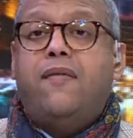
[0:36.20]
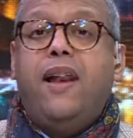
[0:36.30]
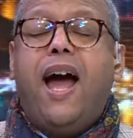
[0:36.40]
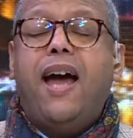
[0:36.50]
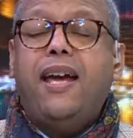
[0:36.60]
في
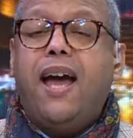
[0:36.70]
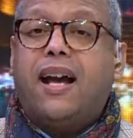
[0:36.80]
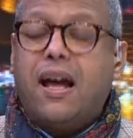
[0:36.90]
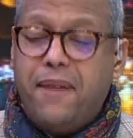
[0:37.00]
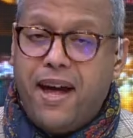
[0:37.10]
الحقيقة
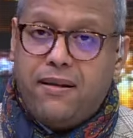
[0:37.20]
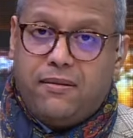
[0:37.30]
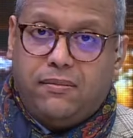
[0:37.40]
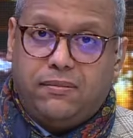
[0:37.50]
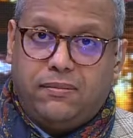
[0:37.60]

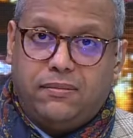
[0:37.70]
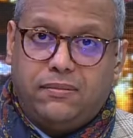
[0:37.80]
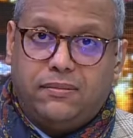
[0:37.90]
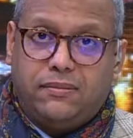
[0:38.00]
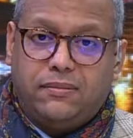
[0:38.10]
كمان
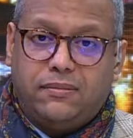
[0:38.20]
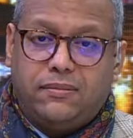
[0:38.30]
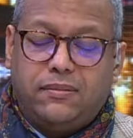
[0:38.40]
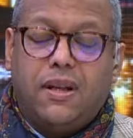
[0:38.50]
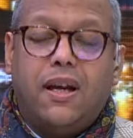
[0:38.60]

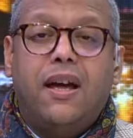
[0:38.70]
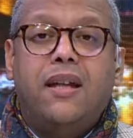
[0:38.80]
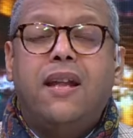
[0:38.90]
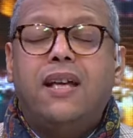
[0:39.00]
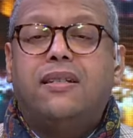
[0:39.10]

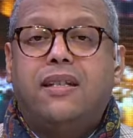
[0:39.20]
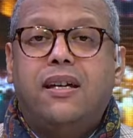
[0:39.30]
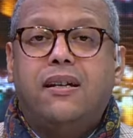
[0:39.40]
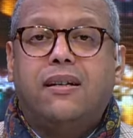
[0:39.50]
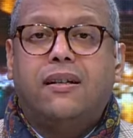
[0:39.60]
الناس دي
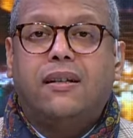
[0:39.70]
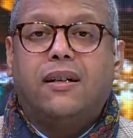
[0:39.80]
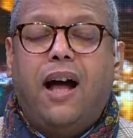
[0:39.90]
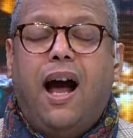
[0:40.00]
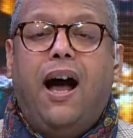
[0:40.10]

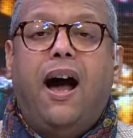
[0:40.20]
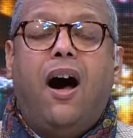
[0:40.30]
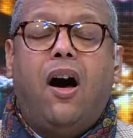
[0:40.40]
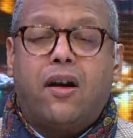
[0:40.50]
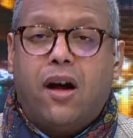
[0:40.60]

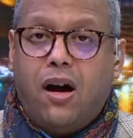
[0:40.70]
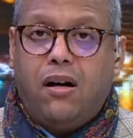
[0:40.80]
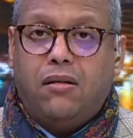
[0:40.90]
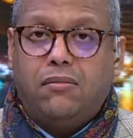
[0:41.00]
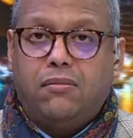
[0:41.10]

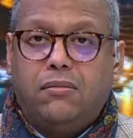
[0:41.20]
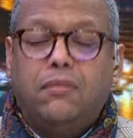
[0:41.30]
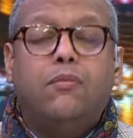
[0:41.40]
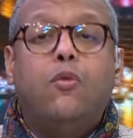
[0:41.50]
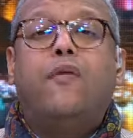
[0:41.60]
آرائها
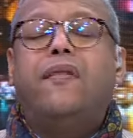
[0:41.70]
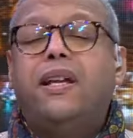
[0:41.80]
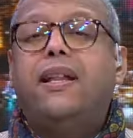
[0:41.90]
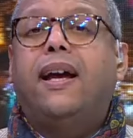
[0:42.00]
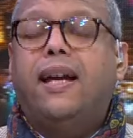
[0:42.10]

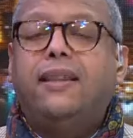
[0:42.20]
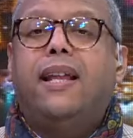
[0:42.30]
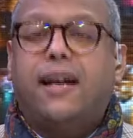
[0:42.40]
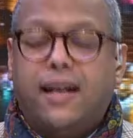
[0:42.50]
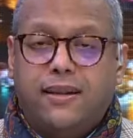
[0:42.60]
مفيدة
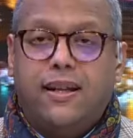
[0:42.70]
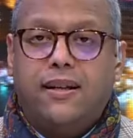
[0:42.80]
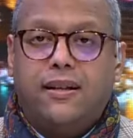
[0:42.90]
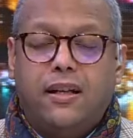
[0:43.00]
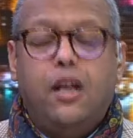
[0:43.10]
جدا
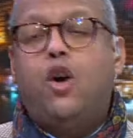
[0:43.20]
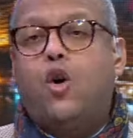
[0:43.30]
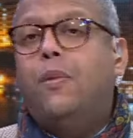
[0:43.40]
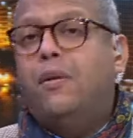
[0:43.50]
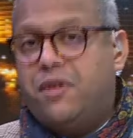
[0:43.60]
جدا
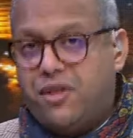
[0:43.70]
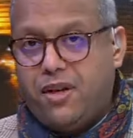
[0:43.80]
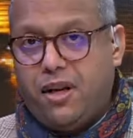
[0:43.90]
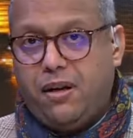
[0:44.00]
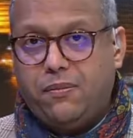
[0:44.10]
للحكومة
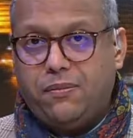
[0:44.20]
المصرية